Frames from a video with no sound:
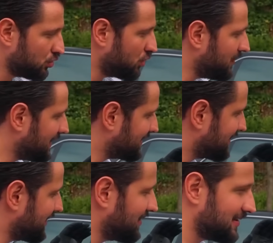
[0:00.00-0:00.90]
Görmek
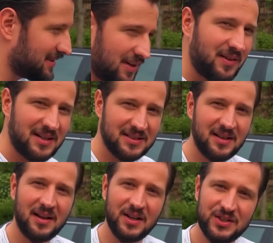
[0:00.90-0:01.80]
istediğiniz ne
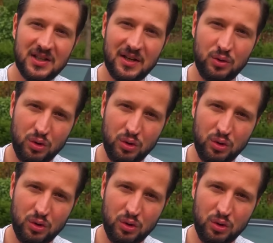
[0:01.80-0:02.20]
varsa aşağı